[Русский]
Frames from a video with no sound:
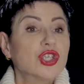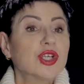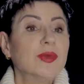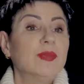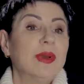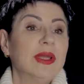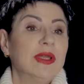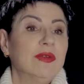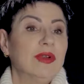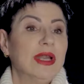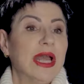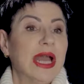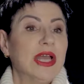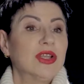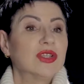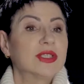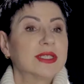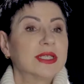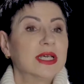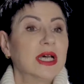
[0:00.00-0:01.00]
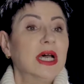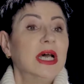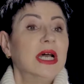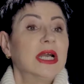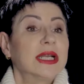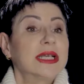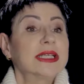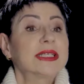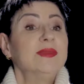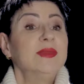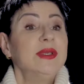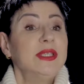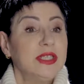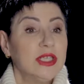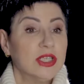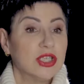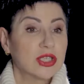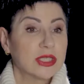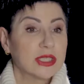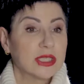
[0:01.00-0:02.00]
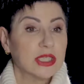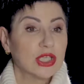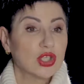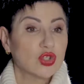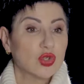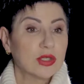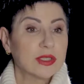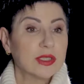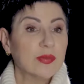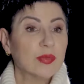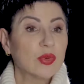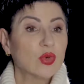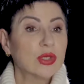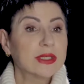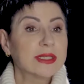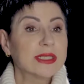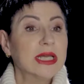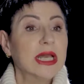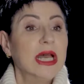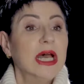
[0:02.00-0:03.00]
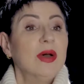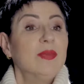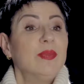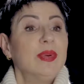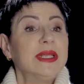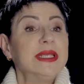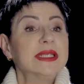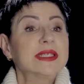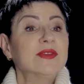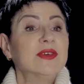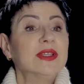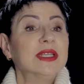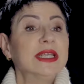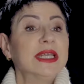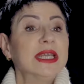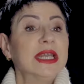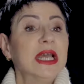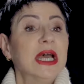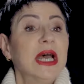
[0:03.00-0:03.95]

же появляются косметические соцопросы, призванные